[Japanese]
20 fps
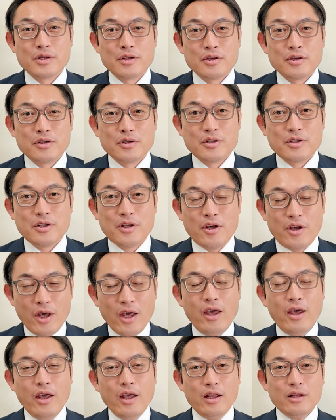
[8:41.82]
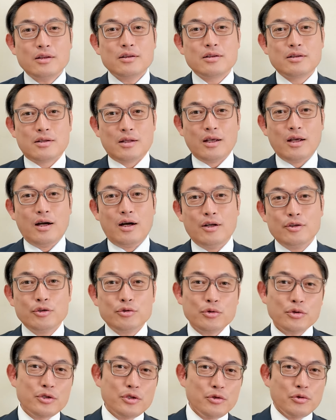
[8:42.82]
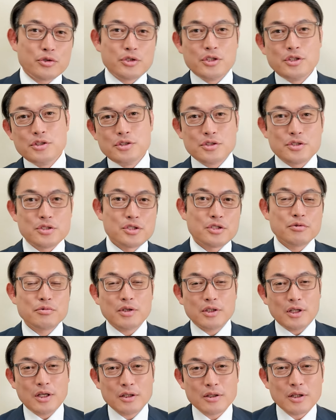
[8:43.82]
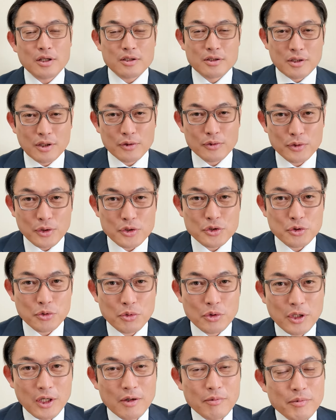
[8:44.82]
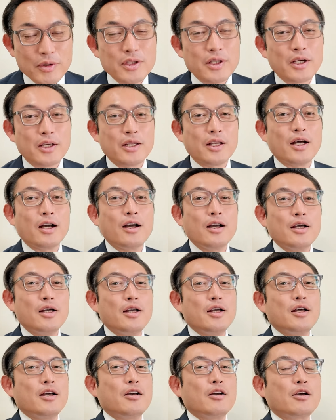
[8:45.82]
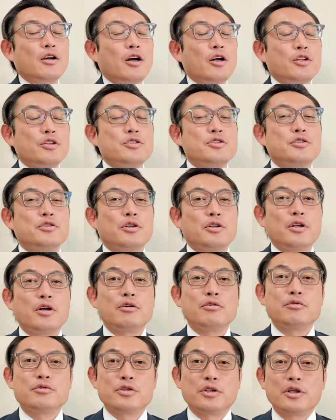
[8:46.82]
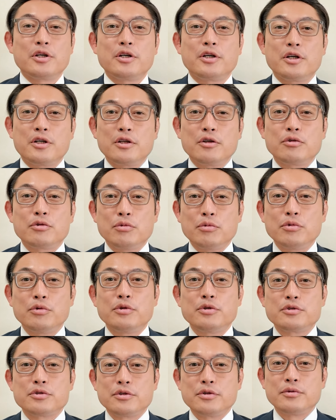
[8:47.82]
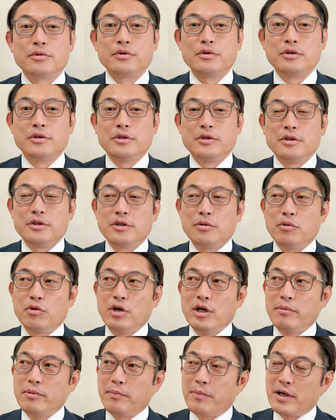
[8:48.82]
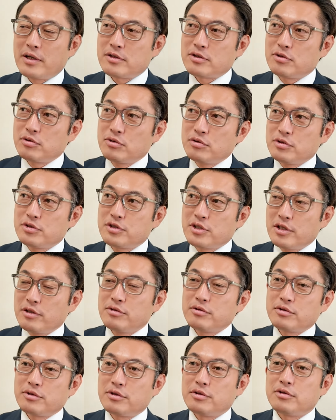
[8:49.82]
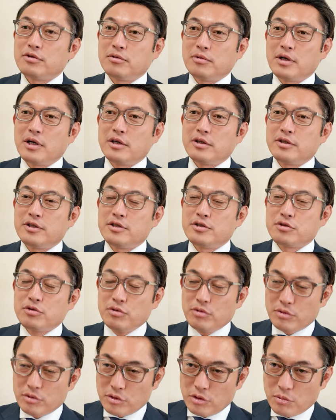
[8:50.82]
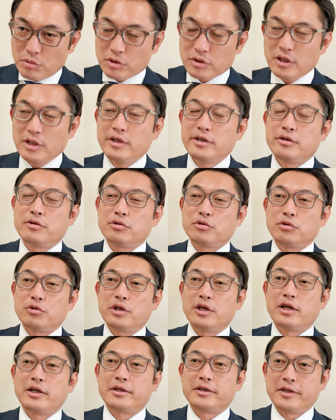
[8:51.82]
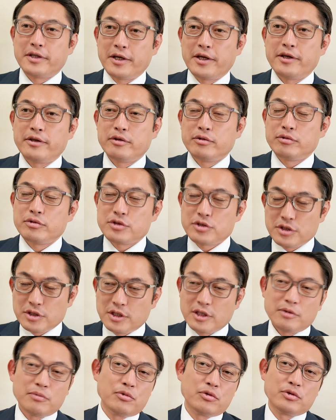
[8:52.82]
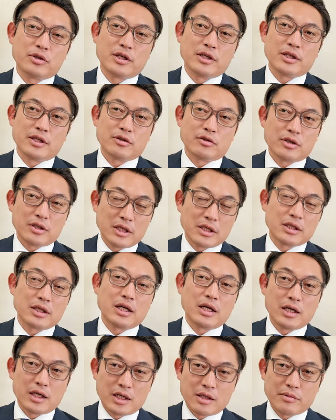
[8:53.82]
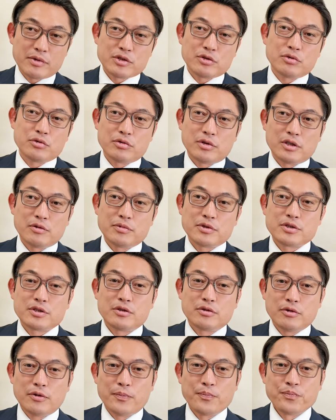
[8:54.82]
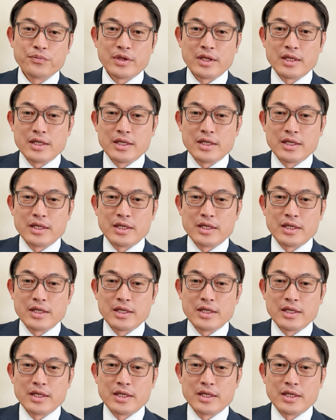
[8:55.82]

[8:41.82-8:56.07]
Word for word: 「えー!」ってあの時の謹慎は何だったんでしょうかみたいな感じにはなるんじゃないかなと思うんです。僕はやっぱ罰則つけるっていうのは非常に重たいことであってよく人権問題だとか何度考えましょうって言われますけど